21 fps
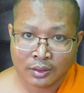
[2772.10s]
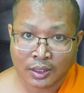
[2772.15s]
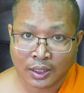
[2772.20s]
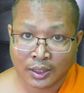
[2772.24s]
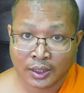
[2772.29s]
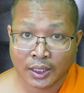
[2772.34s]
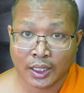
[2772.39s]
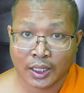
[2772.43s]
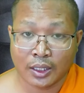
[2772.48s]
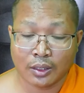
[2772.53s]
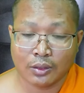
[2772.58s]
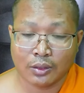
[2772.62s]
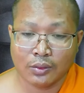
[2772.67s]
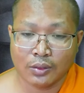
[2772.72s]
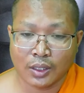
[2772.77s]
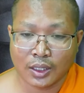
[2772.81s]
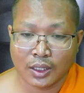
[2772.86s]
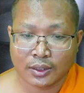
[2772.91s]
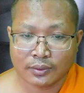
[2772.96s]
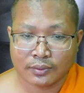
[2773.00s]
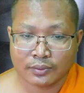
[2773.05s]
thá
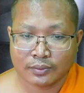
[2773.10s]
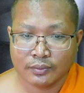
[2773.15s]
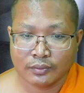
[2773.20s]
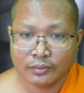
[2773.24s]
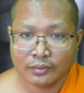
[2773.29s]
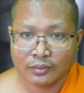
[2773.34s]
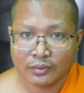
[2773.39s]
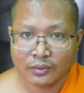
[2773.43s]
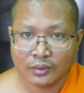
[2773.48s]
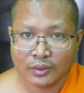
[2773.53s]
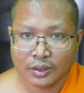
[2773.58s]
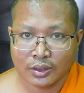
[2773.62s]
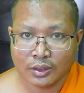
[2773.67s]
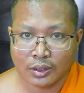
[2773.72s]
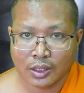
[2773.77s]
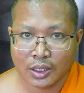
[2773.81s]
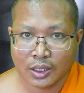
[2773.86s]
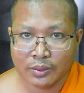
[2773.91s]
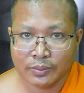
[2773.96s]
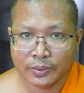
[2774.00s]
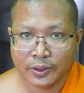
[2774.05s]
cuột
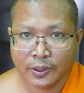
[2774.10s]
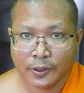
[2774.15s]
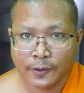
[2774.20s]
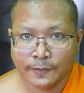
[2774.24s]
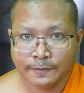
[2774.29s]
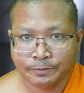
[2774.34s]
toàn đấy bó